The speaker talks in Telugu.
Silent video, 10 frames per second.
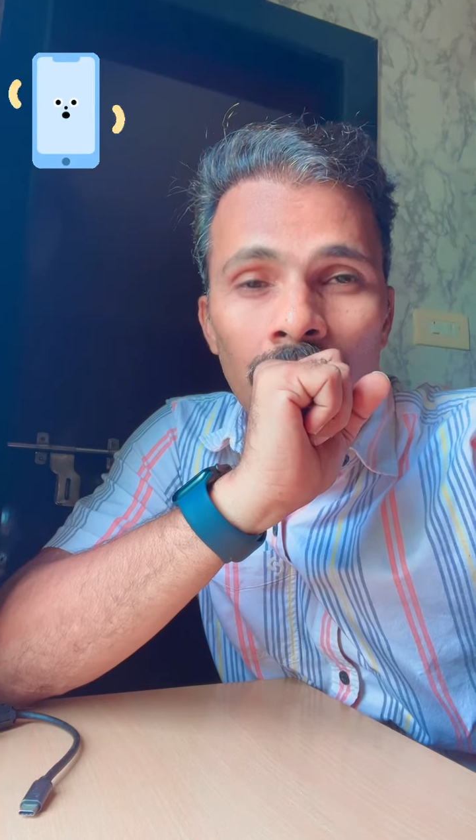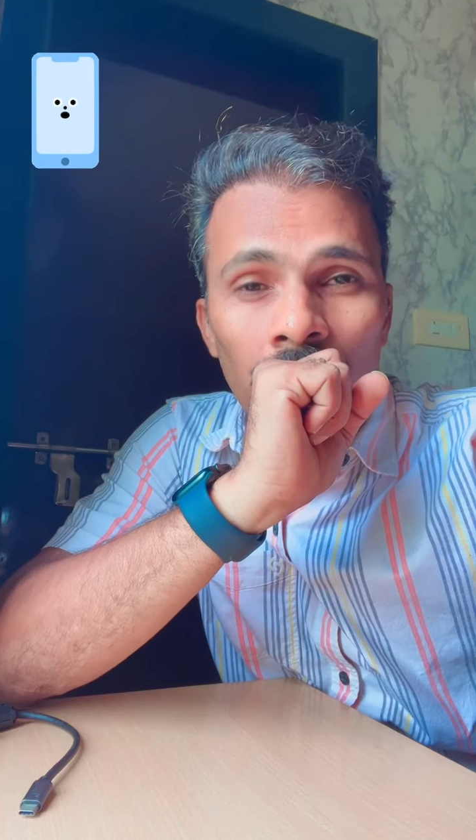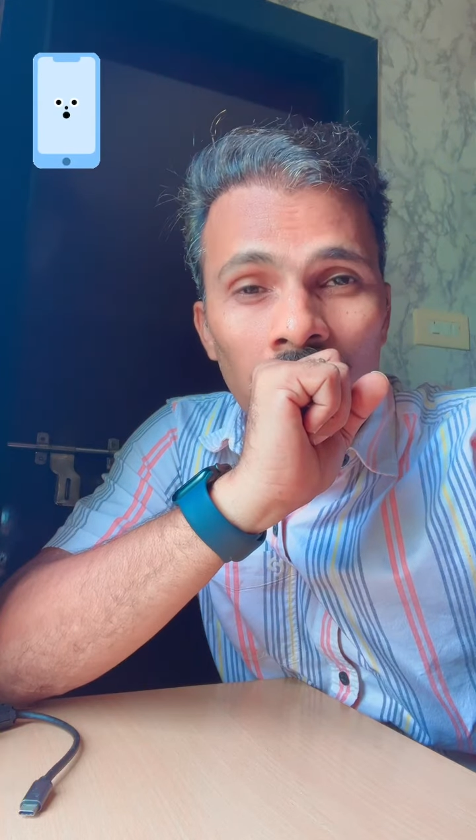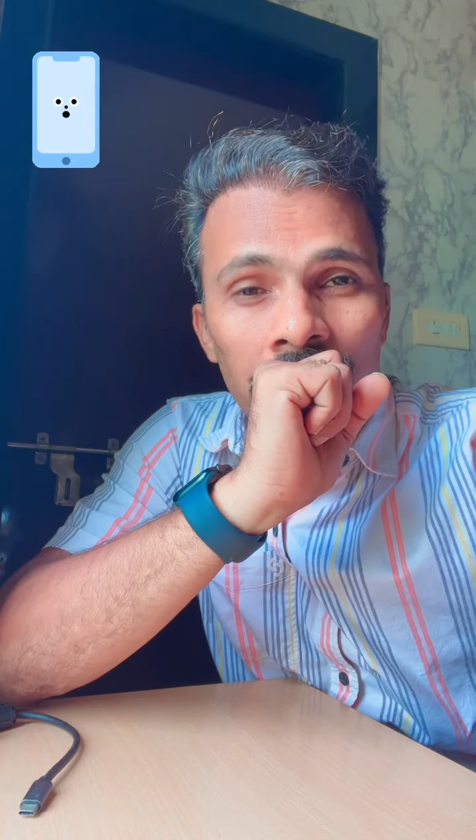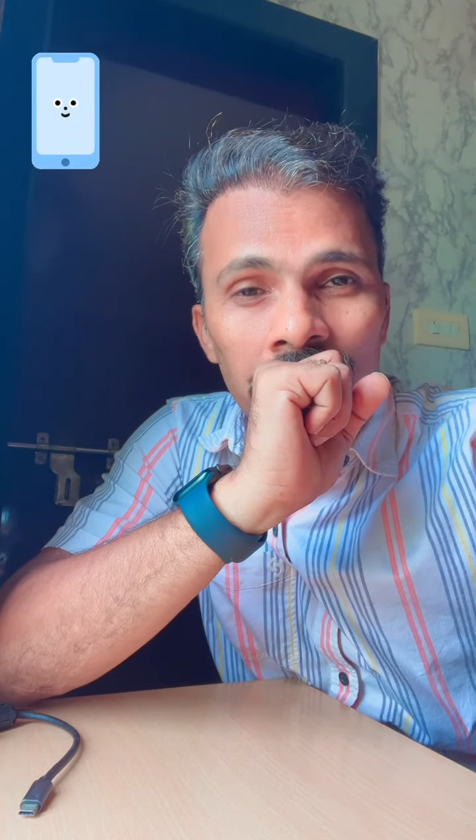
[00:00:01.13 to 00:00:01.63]

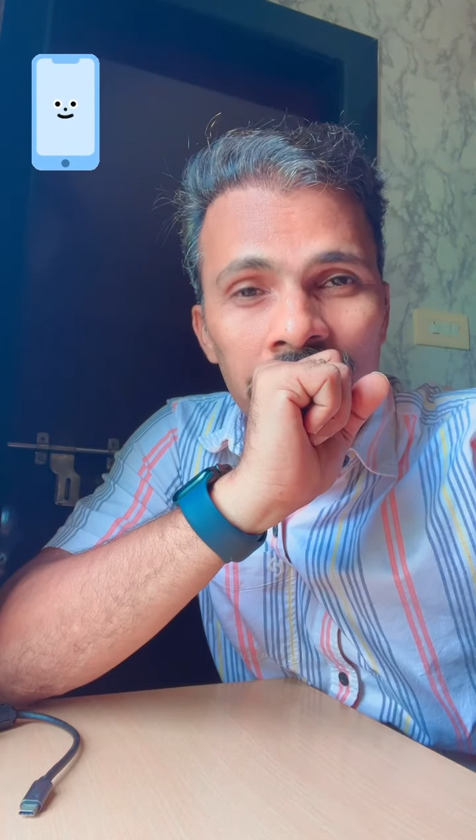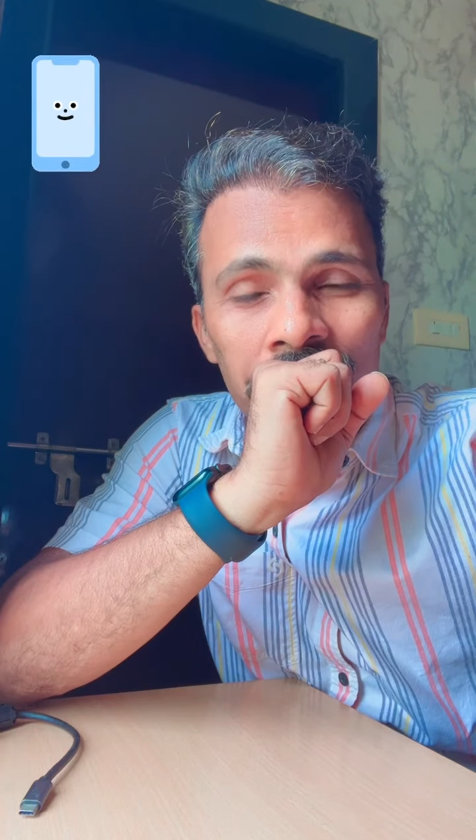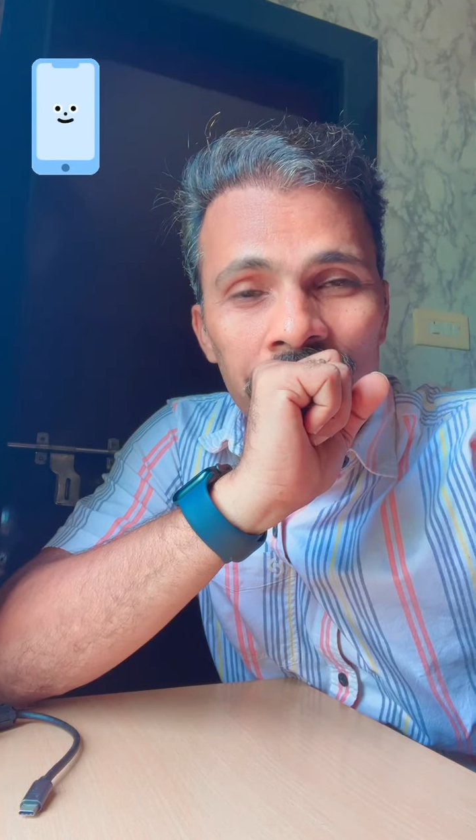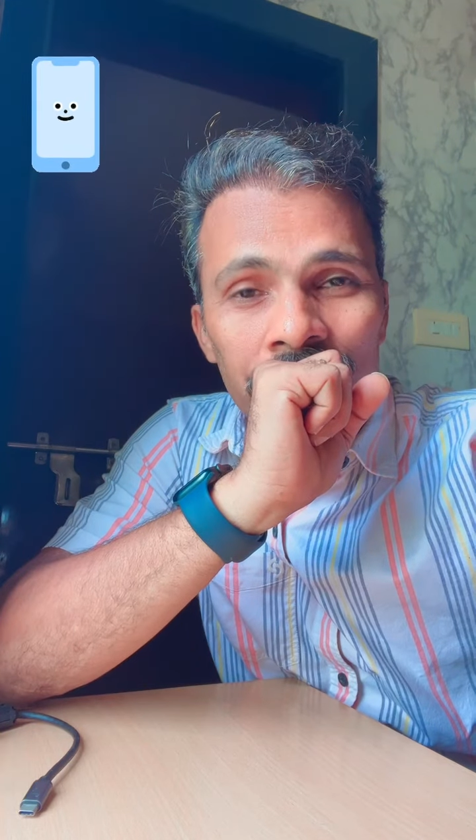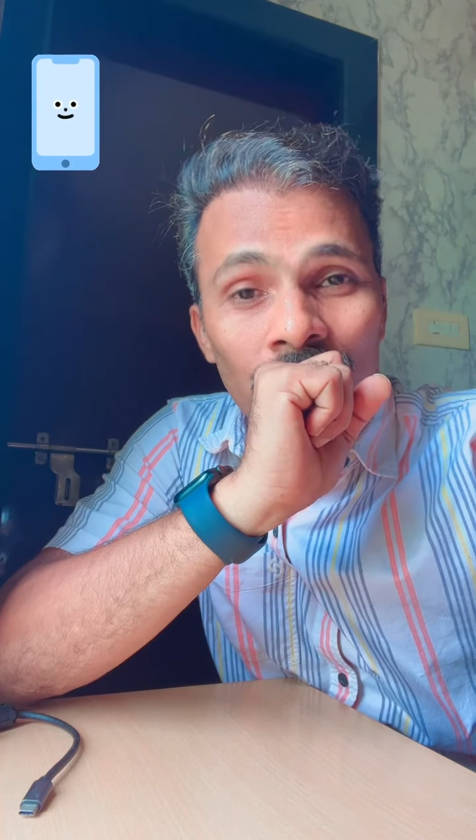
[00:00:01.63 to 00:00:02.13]
ఫ్రెండ్స్
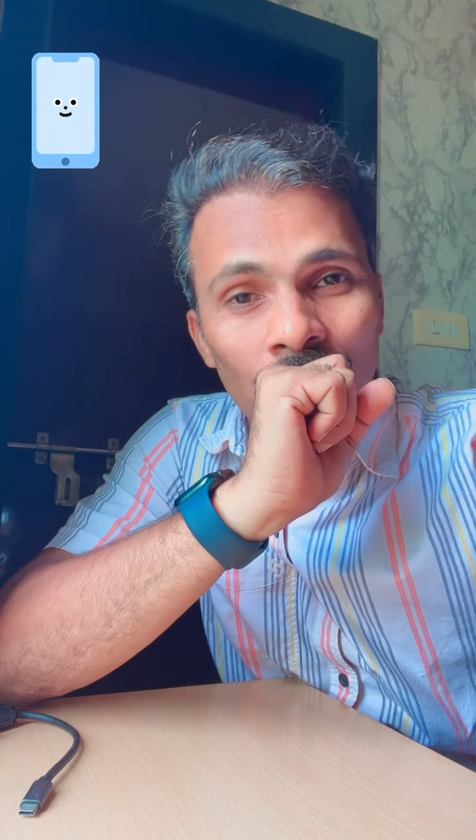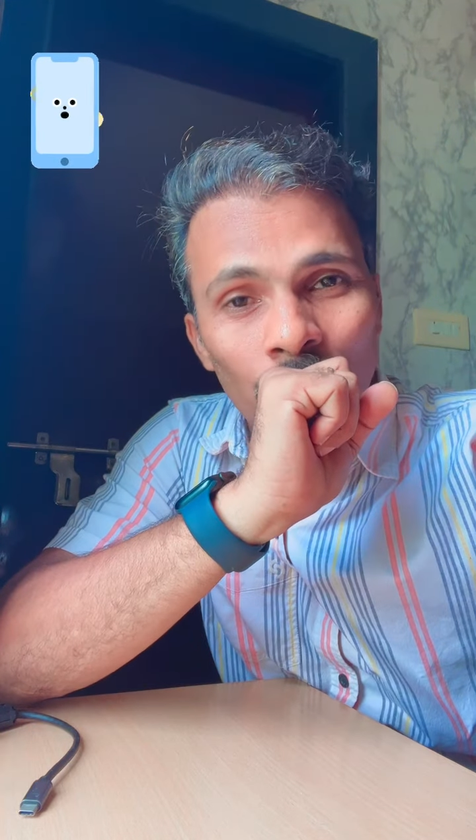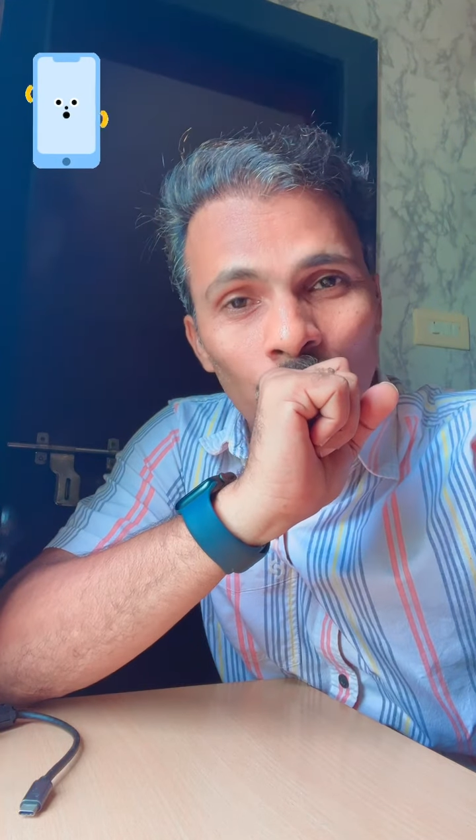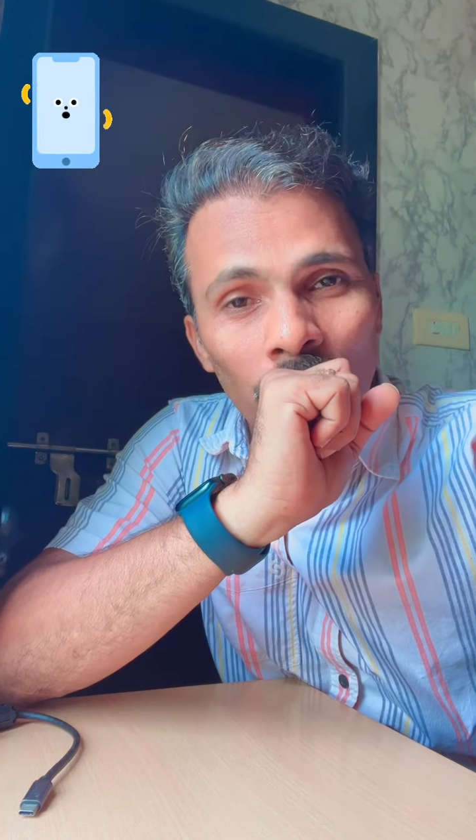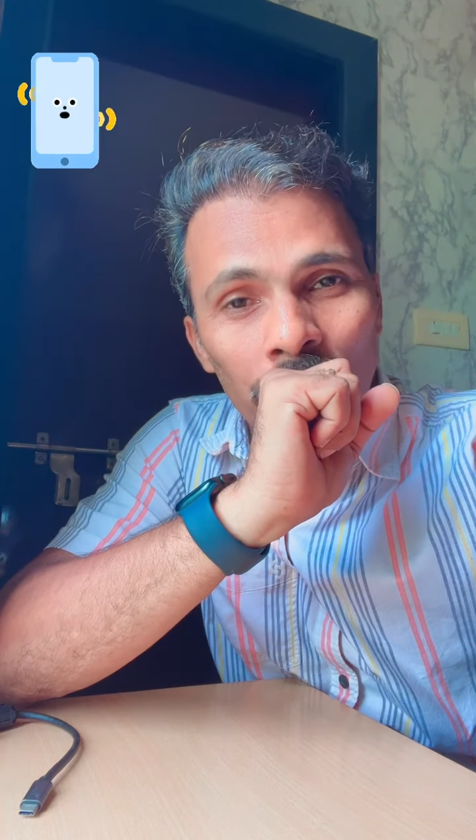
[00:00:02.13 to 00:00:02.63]

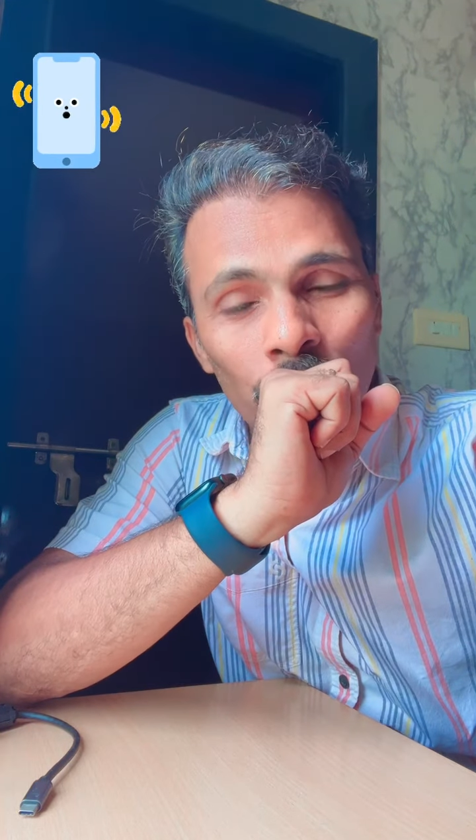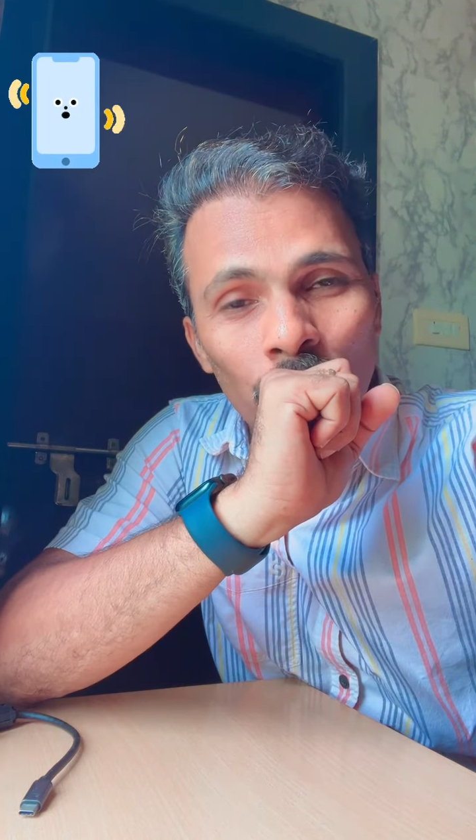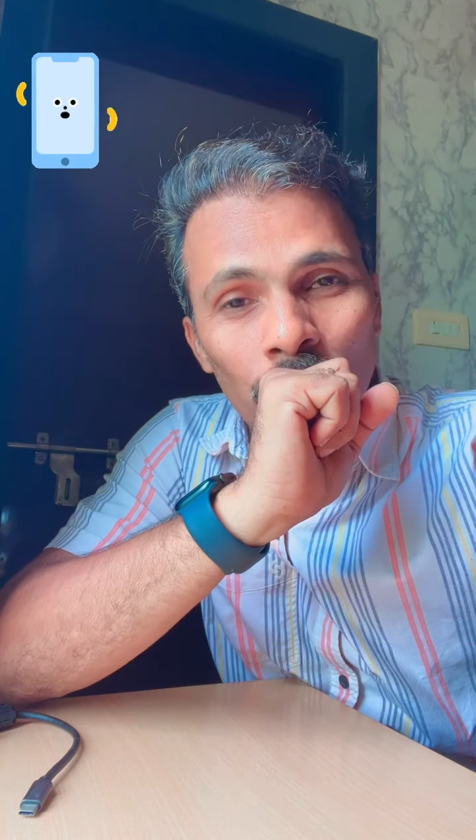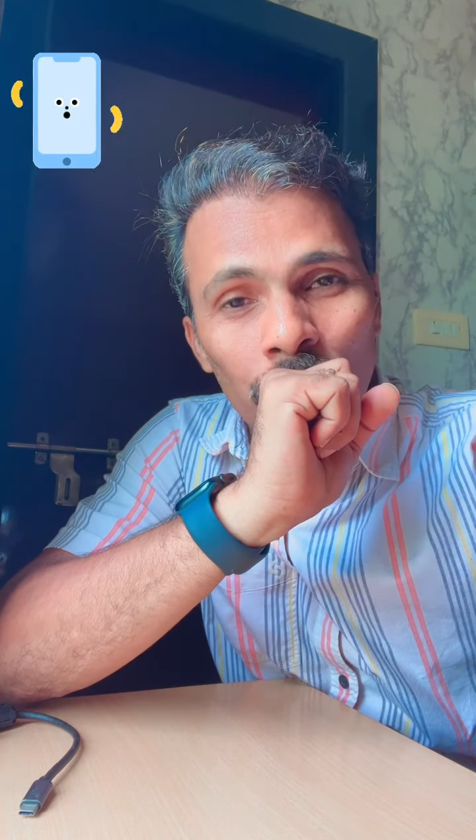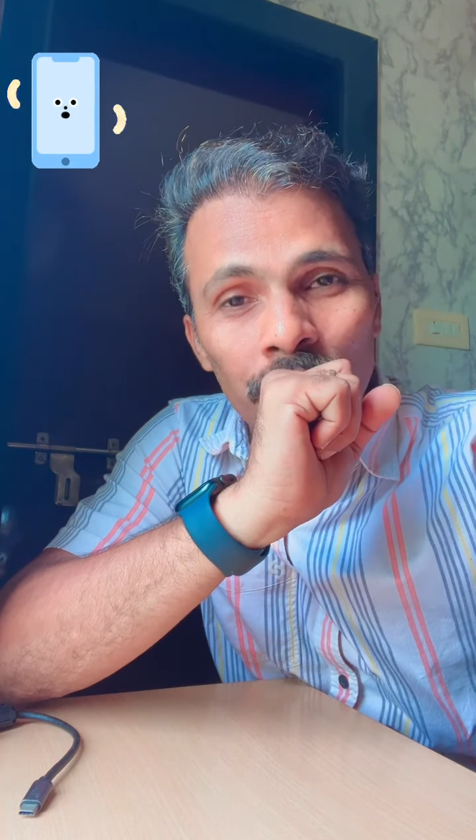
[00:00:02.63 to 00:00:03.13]

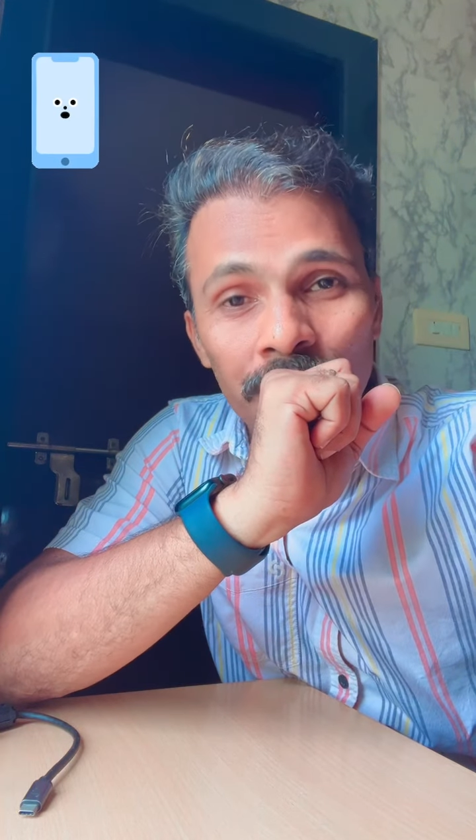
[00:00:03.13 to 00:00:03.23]
బంధువులు